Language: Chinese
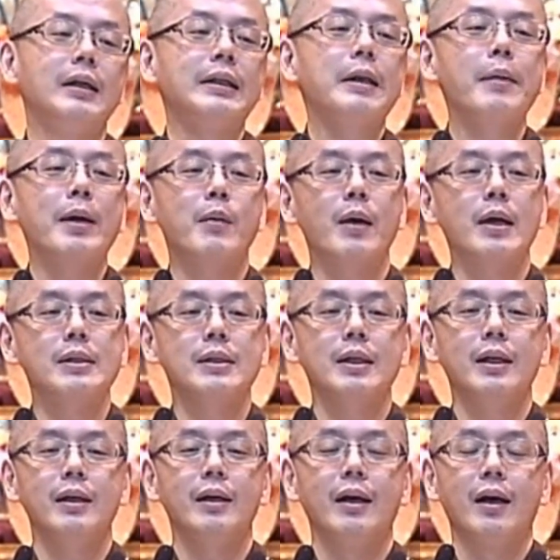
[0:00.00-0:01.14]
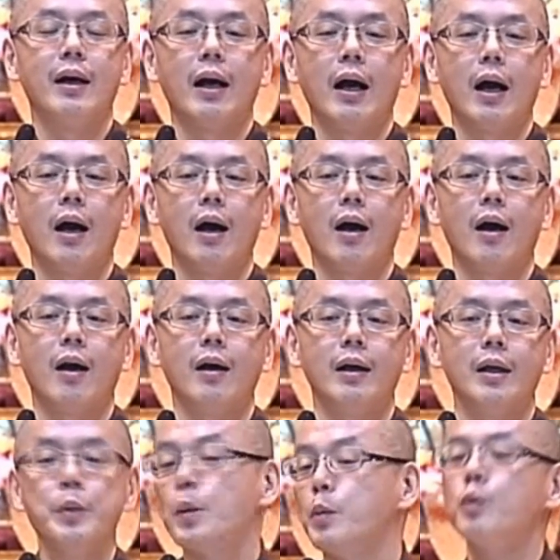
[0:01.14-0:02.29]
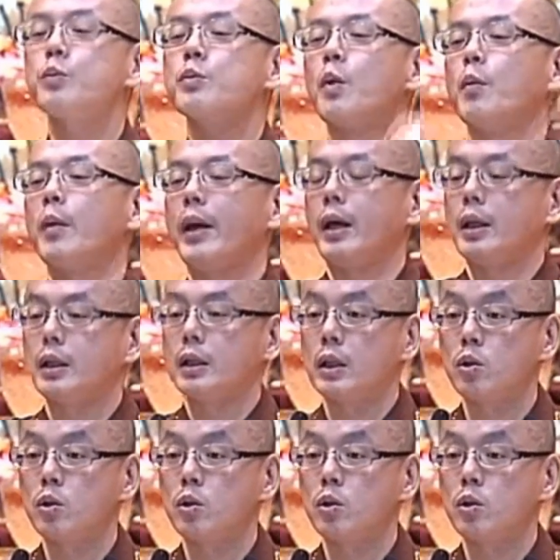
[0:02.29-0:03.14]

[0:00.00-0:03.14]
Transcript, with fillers: 那没关系啊，因为无所谓，